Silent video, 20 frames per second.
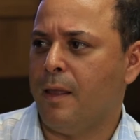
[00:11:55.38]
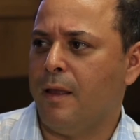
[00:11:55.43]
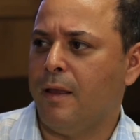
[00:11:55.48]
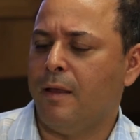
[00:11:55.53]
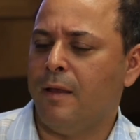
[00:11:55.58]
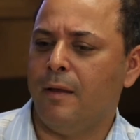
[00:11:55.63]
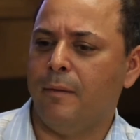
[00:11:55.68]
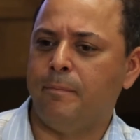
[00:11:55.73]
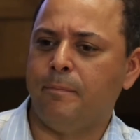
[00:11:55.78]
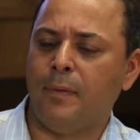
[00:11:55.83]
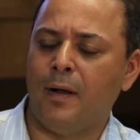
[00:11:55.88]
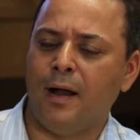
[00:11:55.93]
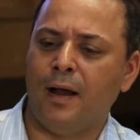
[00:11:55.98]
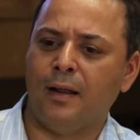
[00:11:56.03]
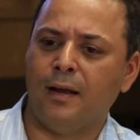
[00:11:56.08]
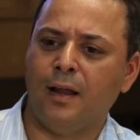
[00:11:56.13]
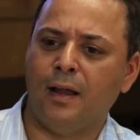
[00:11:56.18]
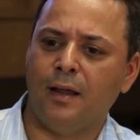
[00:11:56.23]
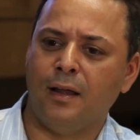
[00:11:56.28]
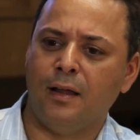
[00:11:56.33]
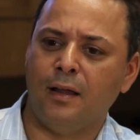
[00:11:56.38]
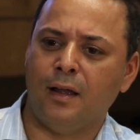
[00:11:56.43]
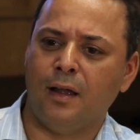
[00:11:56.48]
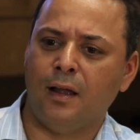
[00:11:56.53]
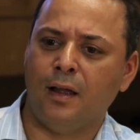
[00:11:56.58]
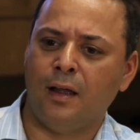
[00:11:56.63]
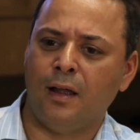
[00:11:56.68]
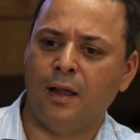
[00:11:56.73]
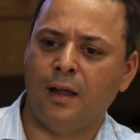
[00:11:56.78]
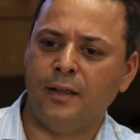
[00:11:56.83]
é, para
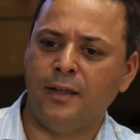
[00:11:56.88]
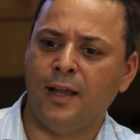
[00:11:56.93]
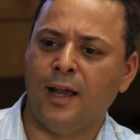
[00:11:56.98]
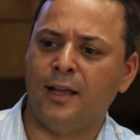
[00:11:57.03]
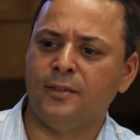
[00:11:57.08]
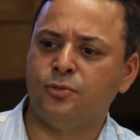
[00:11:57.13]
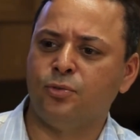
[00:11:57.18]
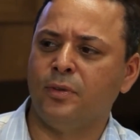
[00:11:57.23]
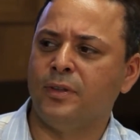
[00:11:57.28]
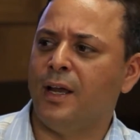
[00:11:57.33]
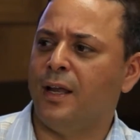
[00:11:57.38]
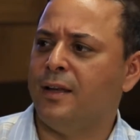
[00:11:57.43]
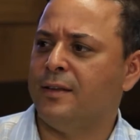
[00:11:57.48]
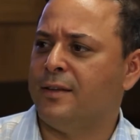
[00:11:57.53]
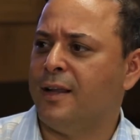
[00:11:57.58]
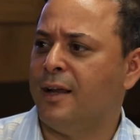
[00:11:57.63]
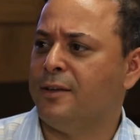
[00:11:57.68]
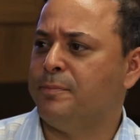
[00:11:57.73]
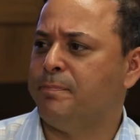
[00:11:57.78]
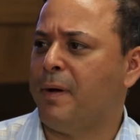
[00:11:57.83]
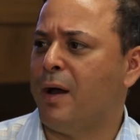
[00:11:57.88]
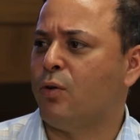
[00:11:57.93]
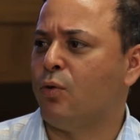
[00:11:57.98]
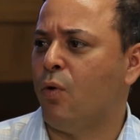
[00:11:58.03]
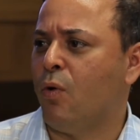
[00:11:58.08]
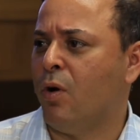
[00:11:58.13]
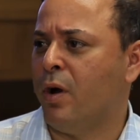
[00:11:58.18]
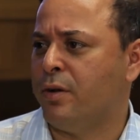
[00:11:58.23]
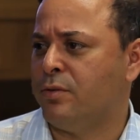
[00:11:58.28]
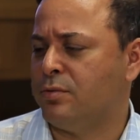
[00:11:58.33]
a irracionalidade, para
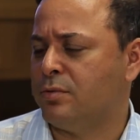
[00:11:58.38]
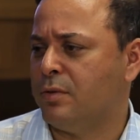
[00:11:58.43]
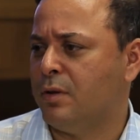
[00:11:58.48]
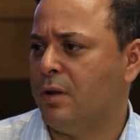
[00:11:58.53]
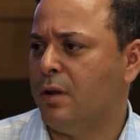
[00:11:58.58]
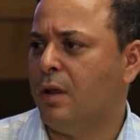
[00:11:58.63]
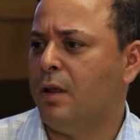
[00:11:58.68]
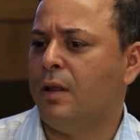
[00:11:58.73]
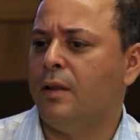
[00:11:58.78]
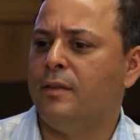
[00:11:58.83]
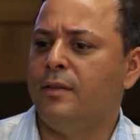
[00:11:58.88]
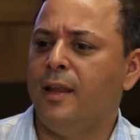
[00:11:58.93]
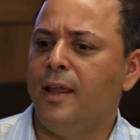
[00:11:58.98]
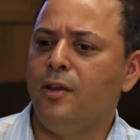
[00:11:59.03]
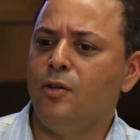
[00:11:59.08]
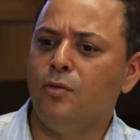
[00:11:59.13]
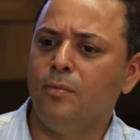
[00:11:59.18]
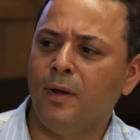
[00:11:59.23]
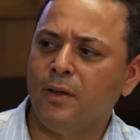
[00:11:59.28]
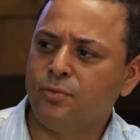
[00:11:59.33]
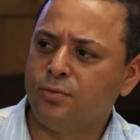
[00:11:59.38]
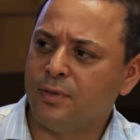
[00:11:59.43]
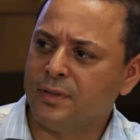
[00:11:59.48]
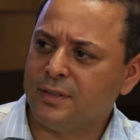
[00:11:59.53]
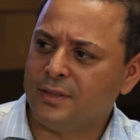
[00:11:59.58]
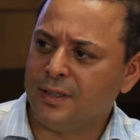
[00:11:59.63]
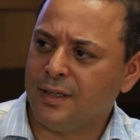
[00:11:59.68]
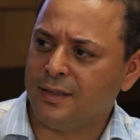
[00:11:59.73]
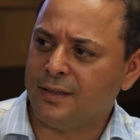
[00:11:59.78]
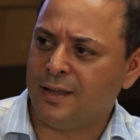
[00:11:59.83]
o ódio. Nenhuma
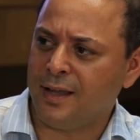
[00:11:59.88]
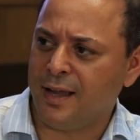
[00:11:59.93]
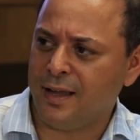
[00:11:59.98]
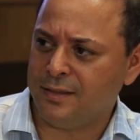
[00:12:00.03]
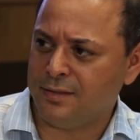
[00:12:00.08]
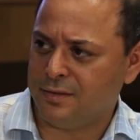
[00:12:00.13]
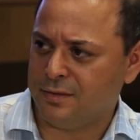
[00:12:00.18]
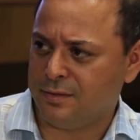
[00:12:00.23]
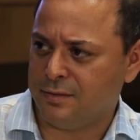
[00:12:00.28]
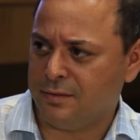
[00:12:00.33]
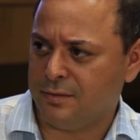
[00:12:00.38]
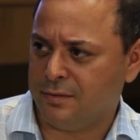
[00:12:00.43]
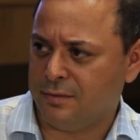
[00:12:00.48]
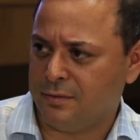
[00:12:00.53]
sociedade